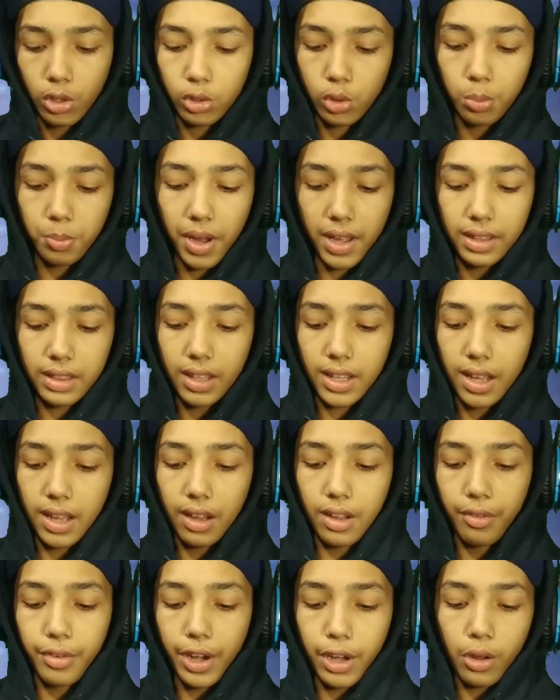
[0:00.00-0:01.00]
ஸோ சும்மா இந்த
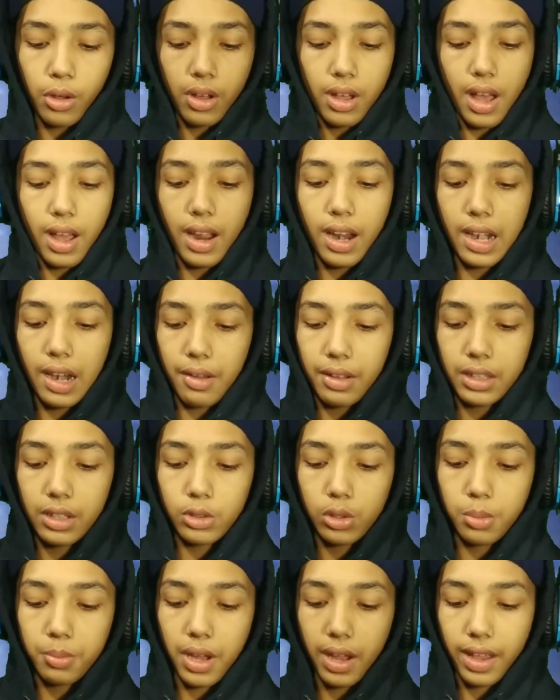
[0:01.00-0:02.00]
வீடியோக்காக நான்
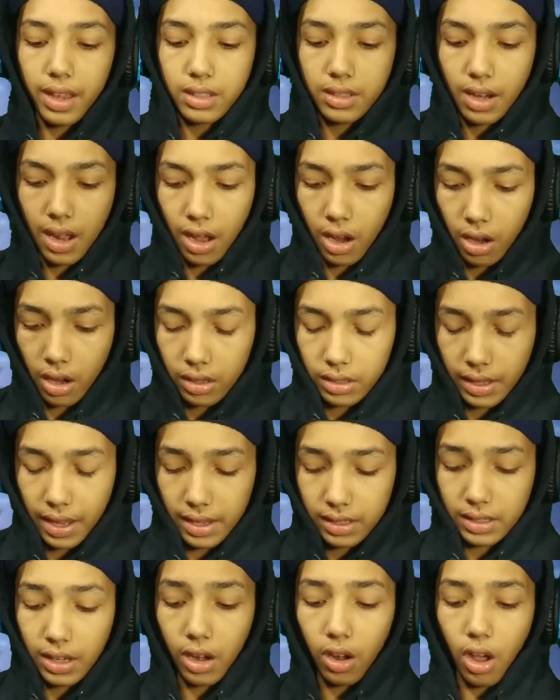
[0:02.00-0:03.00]
வந்து சும்மா கெஸ்ட்டாக
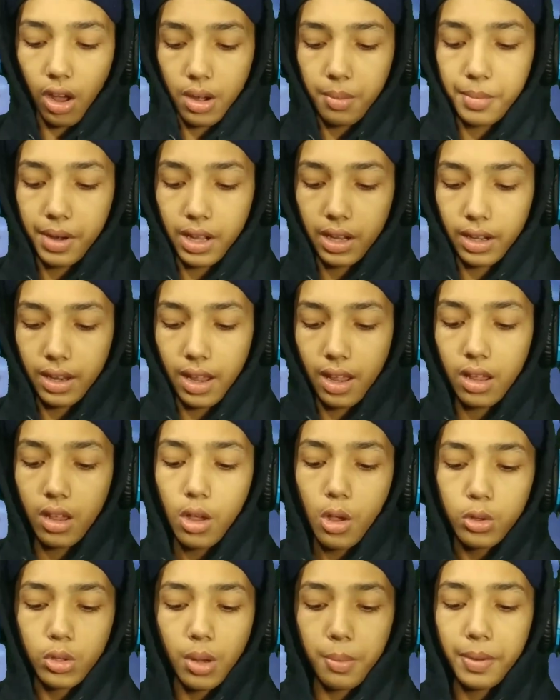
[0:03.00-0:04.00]
கெஸ்ட்டாக லாகின் பண்ணியிருக்கேன்
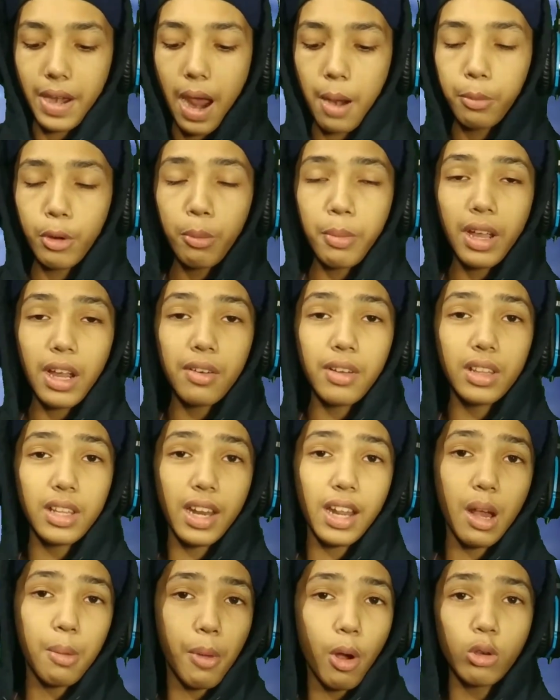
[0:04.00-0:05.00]
ஸோ டேப் டு பிகின்
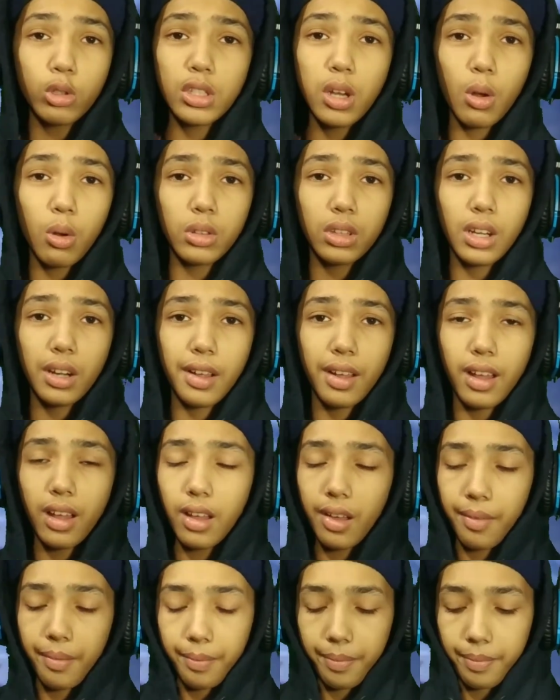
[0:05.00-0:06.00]
வந்து நீங்கள் மவுஸில் கொடுத்துருங்க